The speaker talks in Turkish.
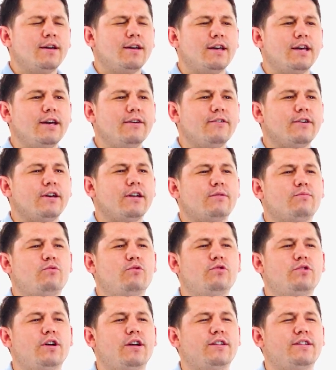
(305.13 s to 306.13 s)
Evet
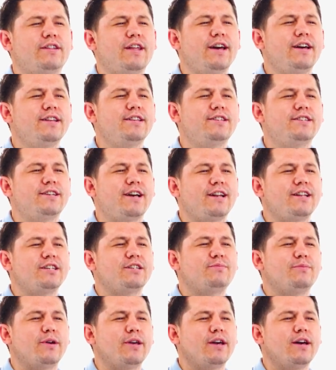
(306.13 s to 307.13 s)
burada ders
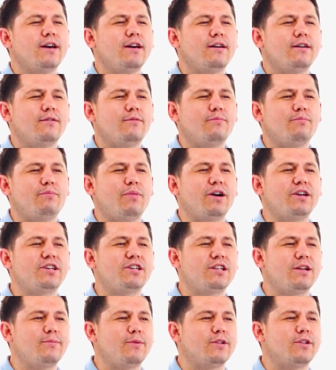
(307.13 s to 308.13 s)
çalışmaya
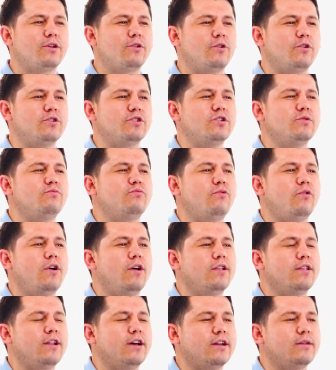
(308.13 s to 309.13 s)
başlamadan önce
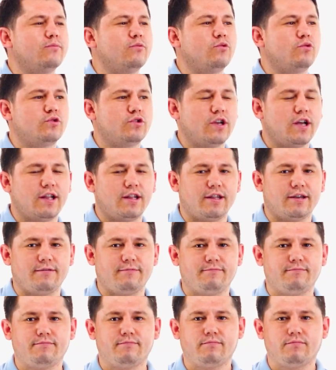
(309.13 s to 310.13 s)
puanlarım yükseldi.
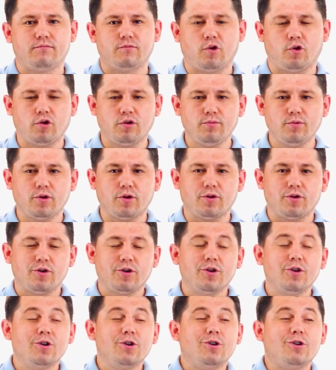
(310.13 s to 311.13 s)
Doğru mu?
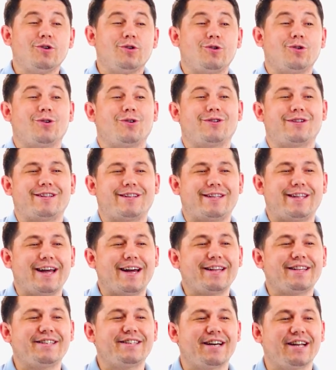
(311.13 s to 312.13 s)
Yok
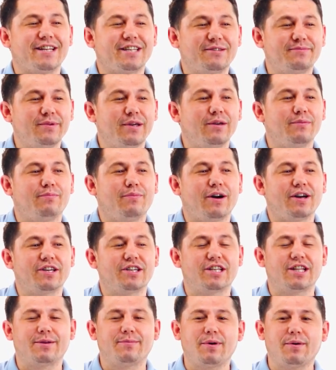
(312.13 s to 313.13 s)
ders çalışmaya
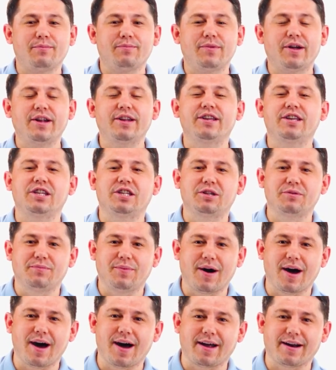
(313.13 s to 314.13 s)
başlamamdan
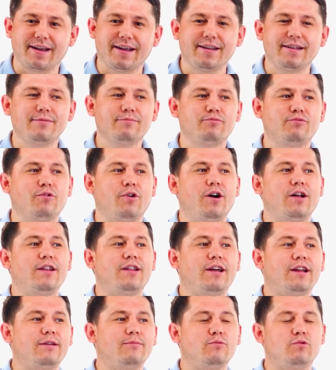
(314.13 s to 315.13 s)
itibaren
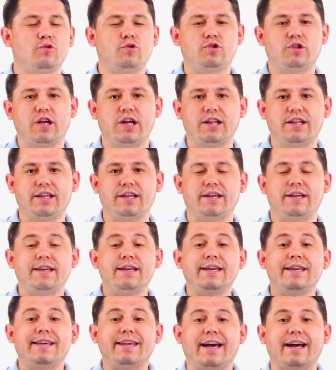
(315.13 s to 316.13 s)
puanlarım yükseldi.
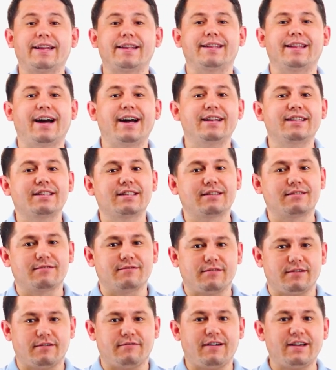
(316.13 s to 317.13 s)
Yani ders
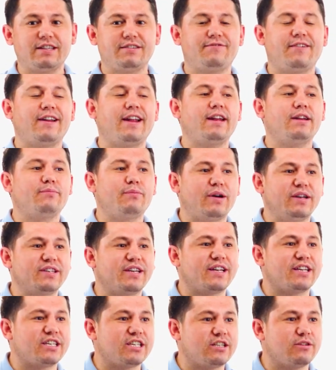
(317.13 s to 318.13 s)
vazifelerini
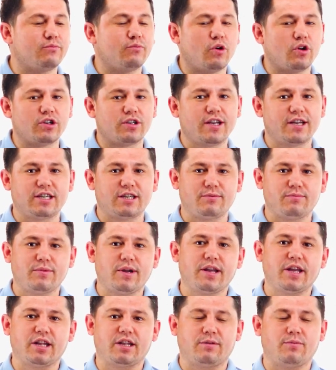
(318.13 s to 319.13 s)
bacarışını
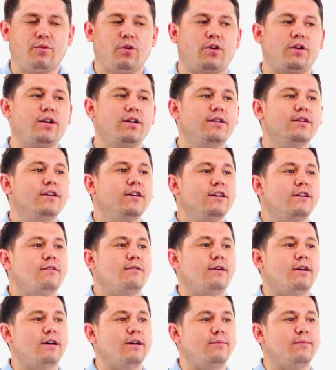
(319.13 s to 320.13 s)
başlaşımdan itibaren
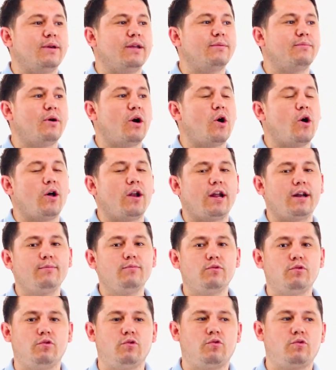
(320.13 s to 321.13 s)
e, benim
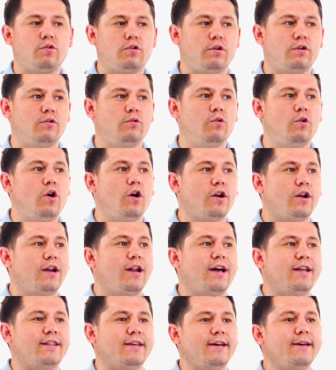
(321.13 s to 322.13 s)
bahalarım yuk, e,
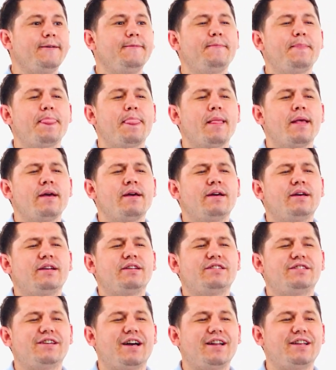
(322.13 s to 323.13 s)
yukarıladı
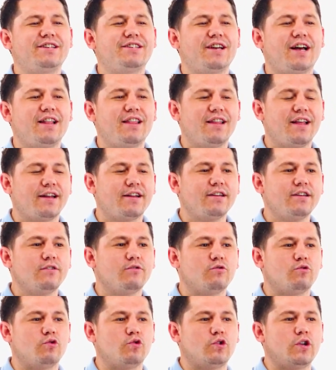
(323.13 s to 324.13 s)

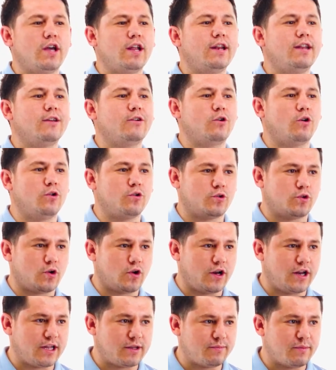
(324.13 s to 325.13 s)
çalışanları düzenli
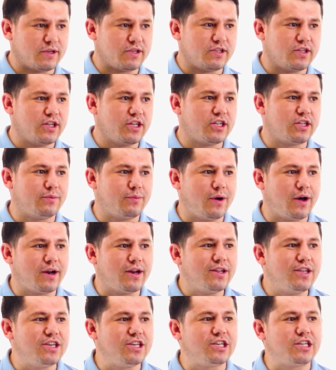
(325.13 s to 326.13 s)
kontrol etmesinden
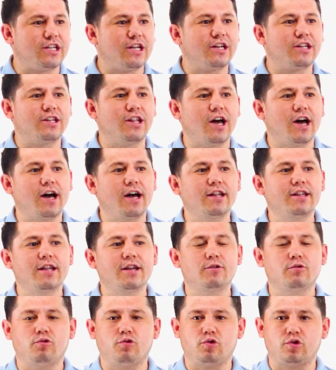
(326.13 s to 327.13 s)
itibaren işler daha
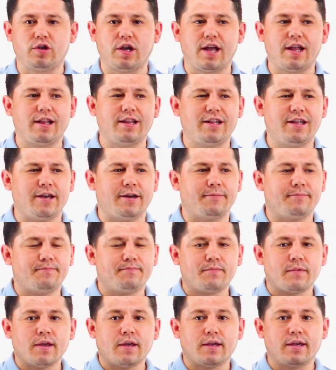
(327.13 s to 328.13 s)
da düzeldi.
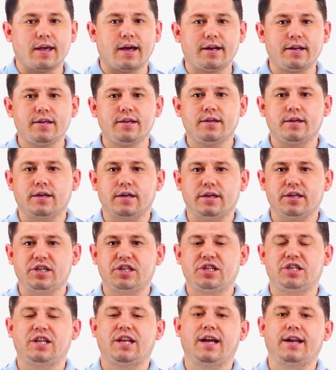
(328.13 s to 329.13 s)
Yani e,
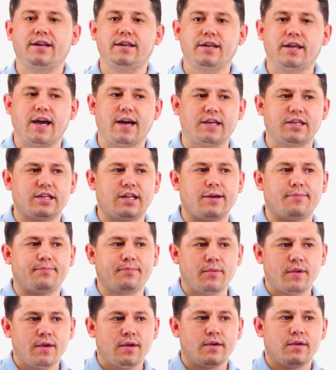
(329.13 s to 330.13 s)
işçilerini yaxshilab e,
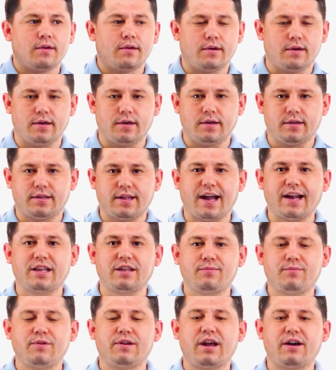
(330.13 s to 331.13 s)

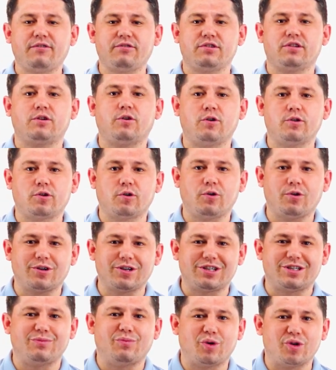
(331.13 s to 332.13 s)
tartibli ravishda kontrol
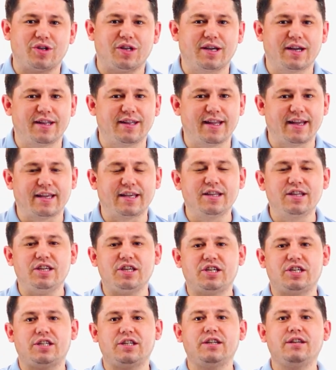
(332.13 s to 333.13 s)
qilishni boshlagandan keyin
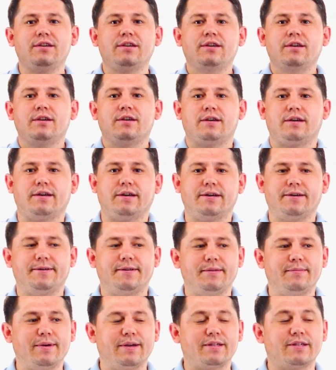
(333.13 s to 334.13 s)
ishni e,
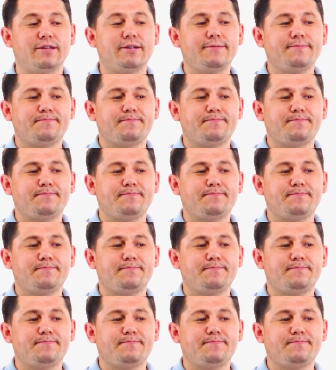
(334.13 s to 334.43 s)
nimasi